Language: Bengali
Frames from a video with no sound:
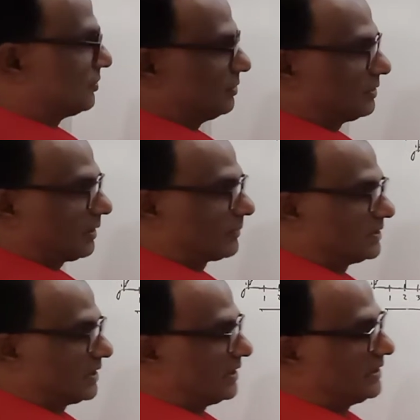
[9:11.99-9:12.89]
হলো আমরা
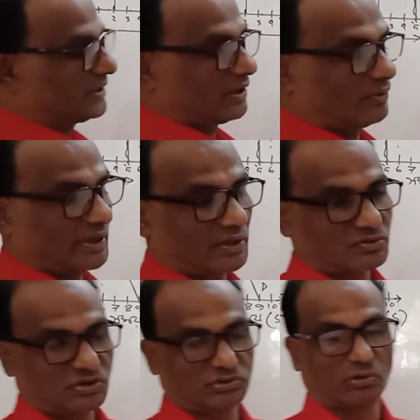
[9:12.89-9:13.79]
জানি এটা ওয়ে
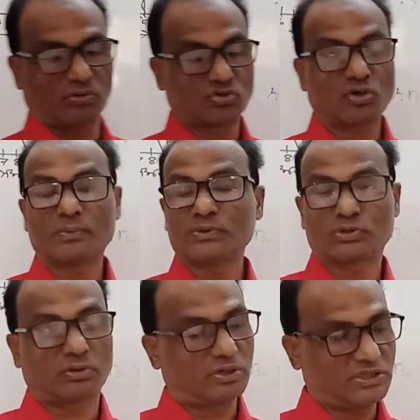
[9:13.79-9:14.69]
অংশের তরণ
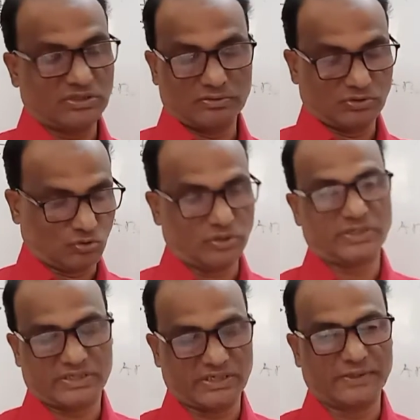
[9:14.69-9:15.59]
সমত্বরণে
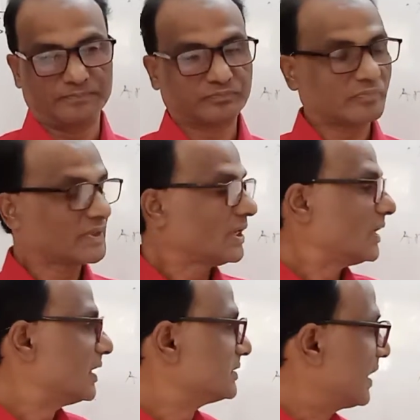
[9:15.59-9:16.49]
চলছে সে
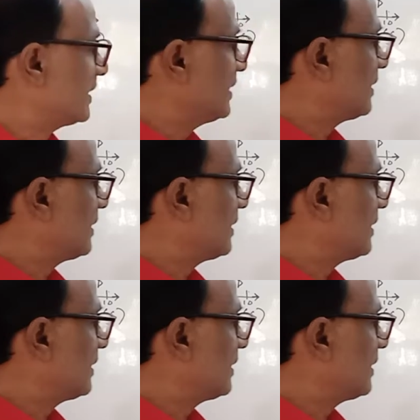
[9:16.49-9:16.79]
তাহলে